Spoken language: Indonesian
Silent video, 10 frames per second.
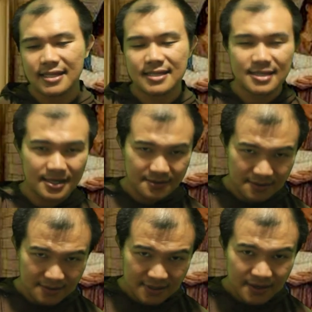
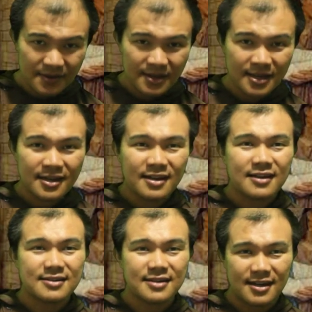anxious
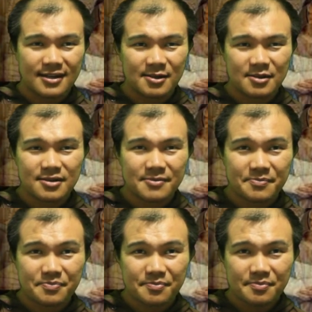dan
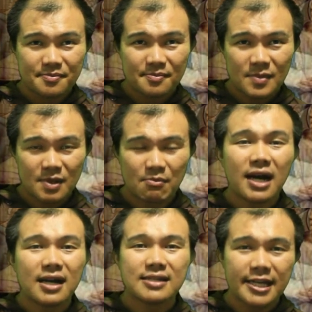
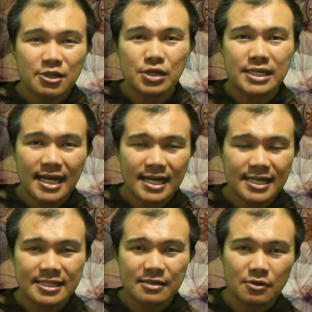Bahkan saya sudah
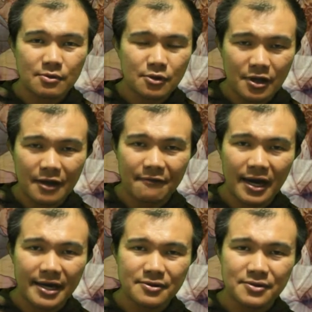sakit sebelum
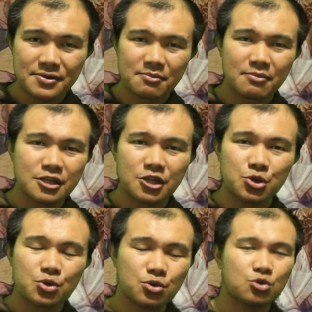coronavirus
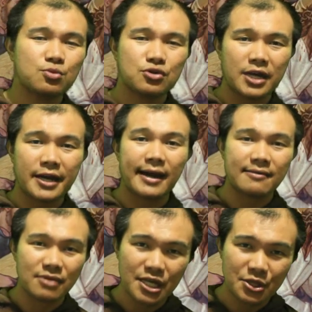menyentuh tubuh saya,
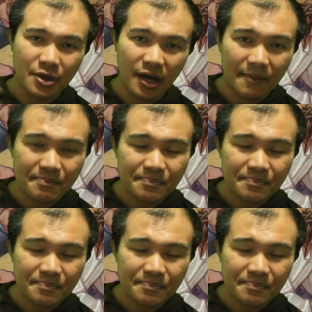begitu ya.